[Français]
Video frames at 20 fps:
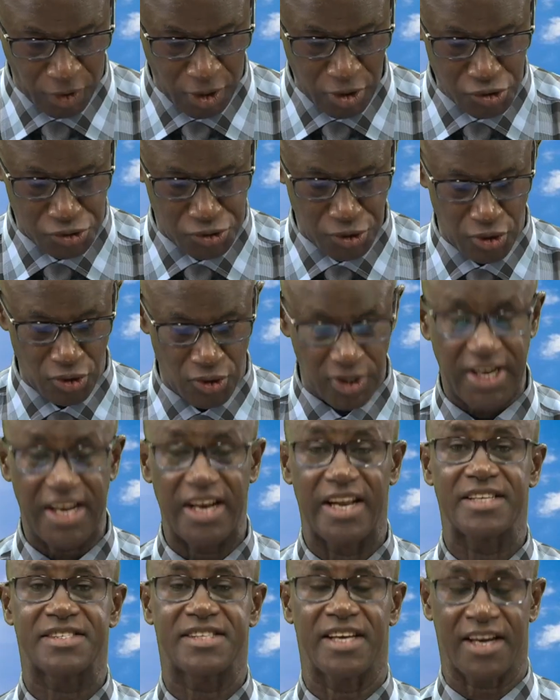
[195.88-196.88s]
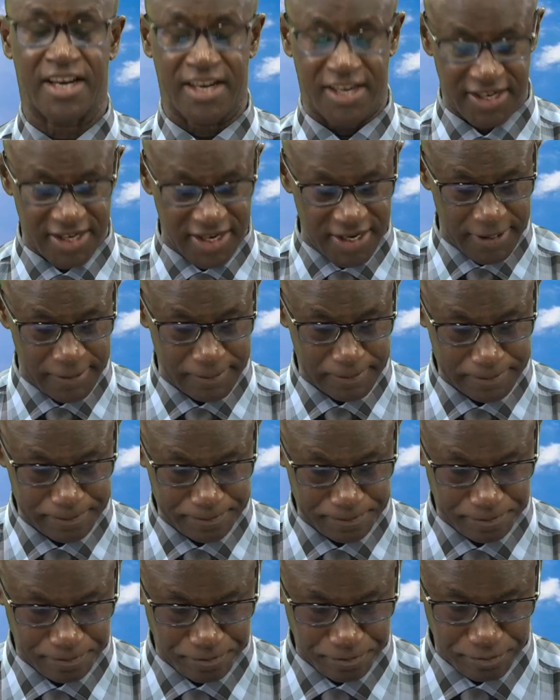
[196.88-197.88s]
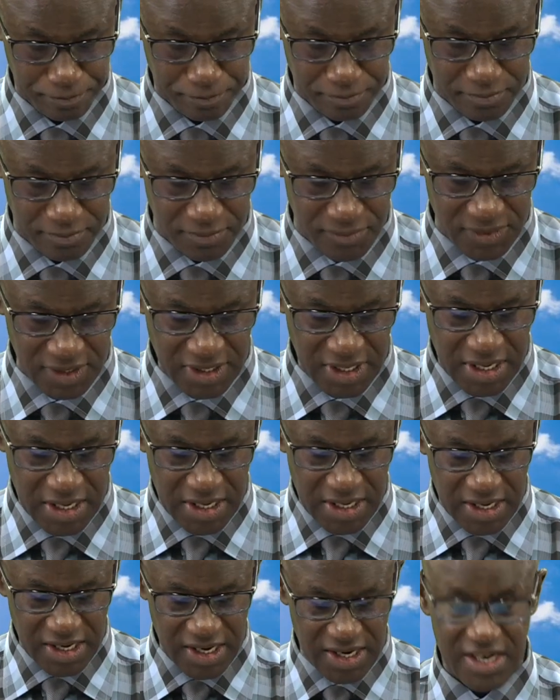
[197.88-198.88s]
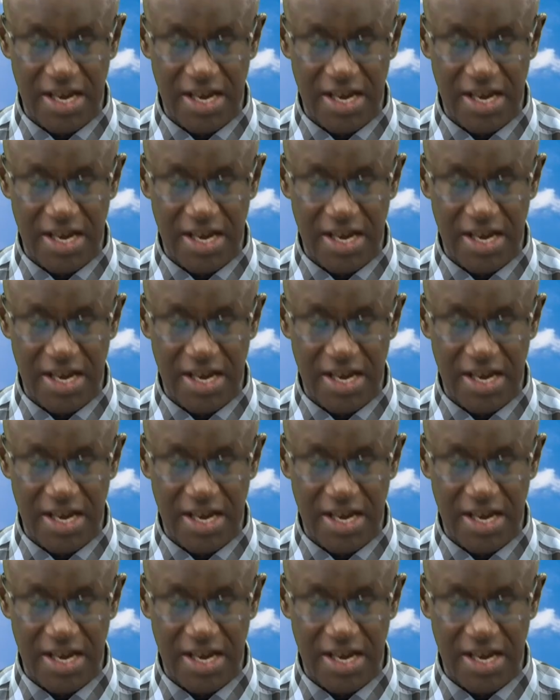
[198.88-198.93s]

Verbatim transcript: Selon qu'il est écrit, il